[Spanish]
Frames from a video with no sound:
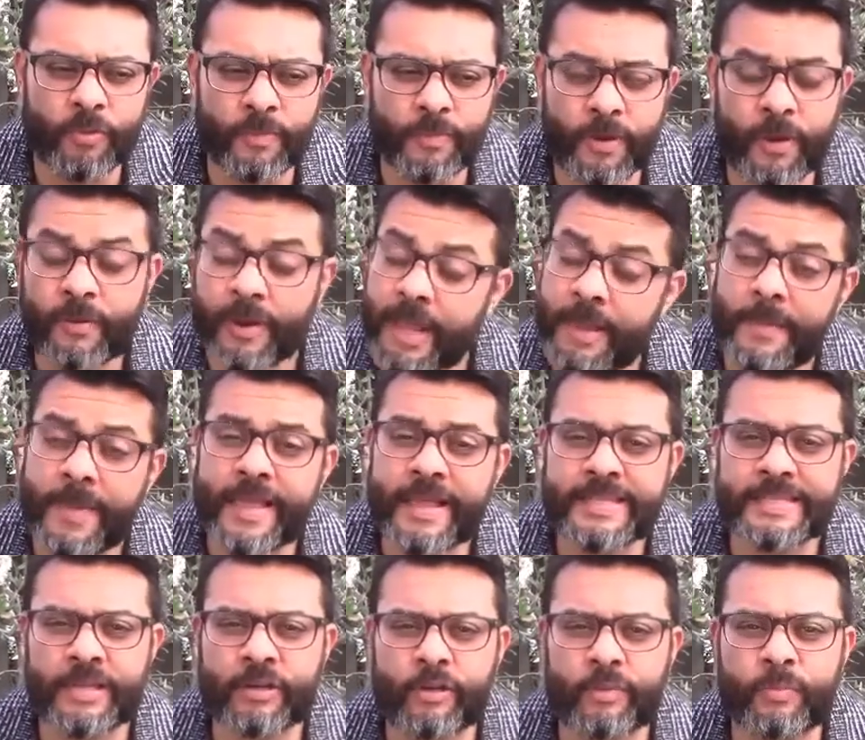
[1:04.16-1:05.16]
problema de
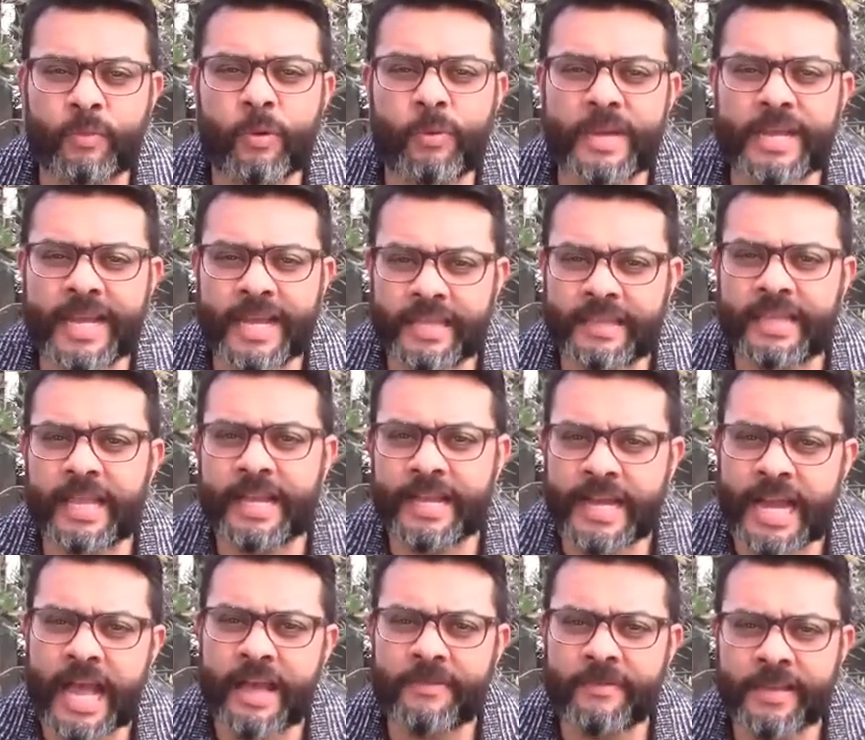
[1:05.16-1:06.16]
salud pública tan
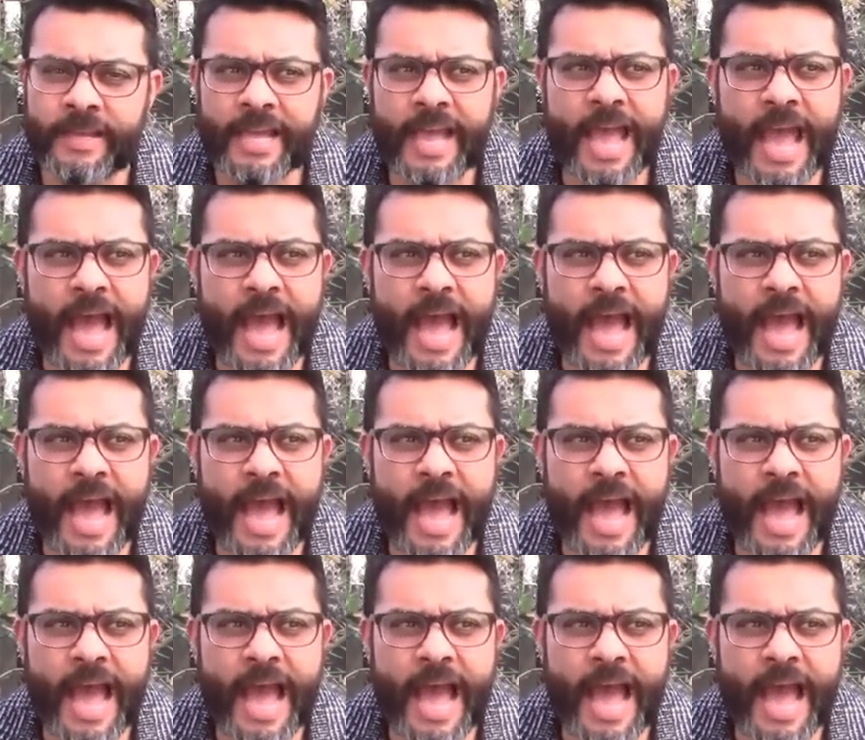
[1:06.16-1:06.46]
grave,